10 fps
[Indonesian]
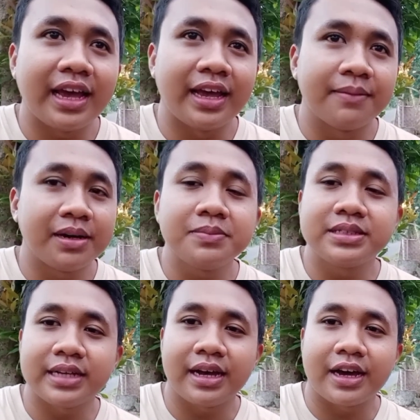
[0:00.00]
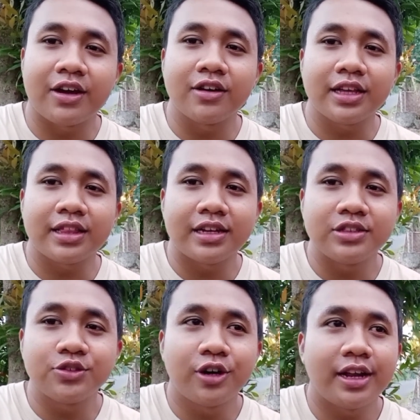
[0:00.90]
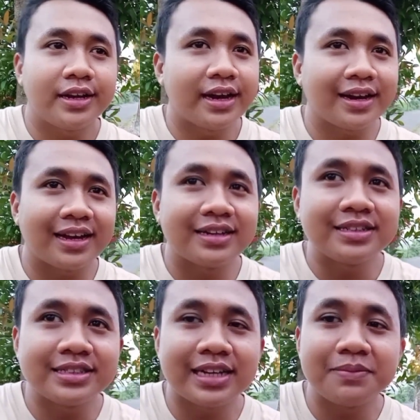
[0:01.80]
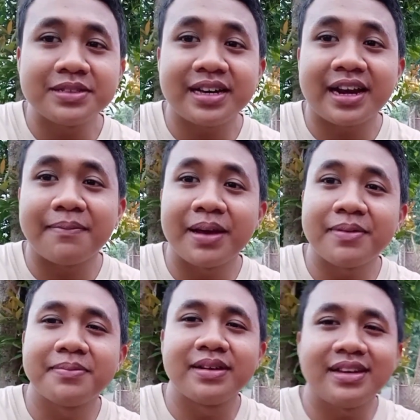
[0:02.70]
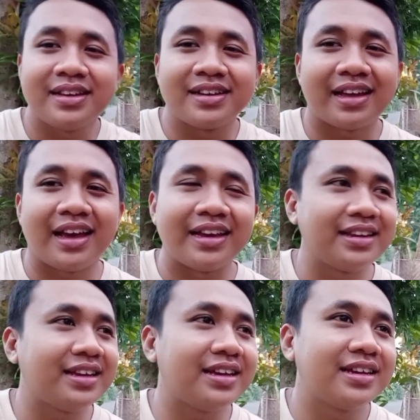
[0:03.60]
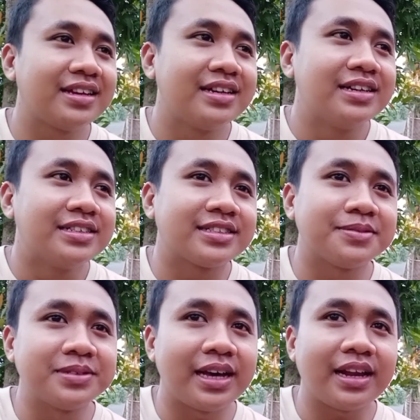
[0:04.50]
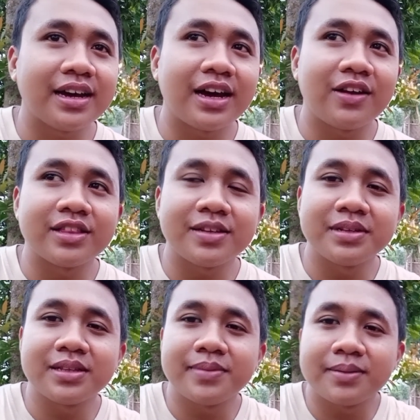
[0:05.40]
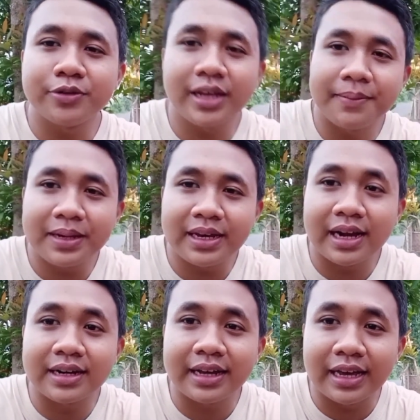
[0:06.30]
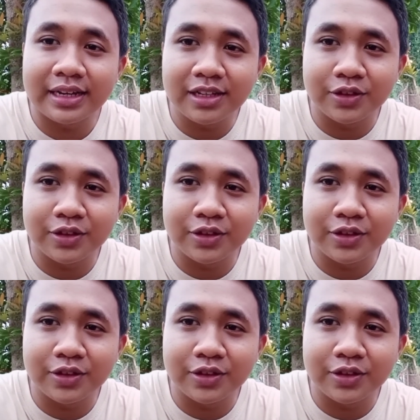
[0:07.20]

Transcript: emang bisa kalau kita jualan angkringan di desa bisa ramai pembeli nah ini sebenarnya kalau teman-teman punya pikiran kayak